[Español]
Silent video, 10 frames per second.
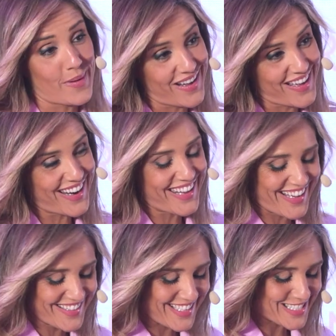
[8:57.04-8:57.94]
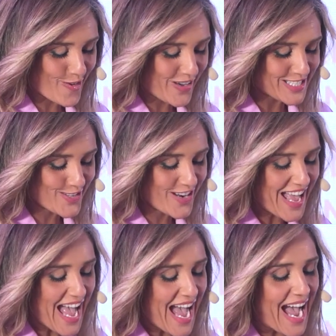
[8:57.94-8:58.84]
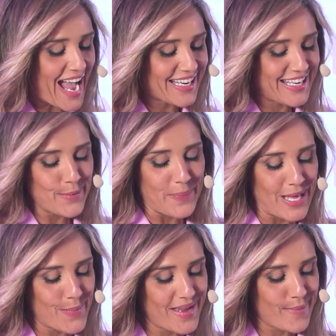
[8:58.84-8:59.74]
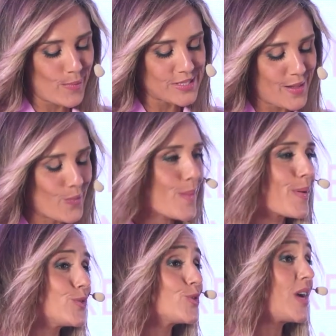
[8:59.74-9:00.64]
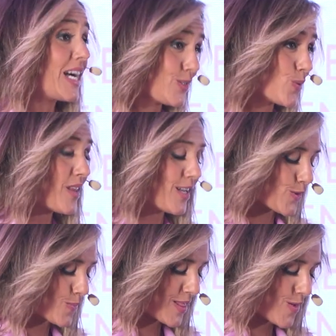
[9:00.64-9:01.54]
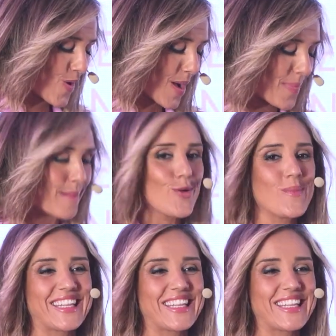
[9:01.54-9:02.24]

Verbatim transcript: va para Alicante en esta ocasión. A Clinic PM vamos a dar un aplauso a su director médico, a Pablo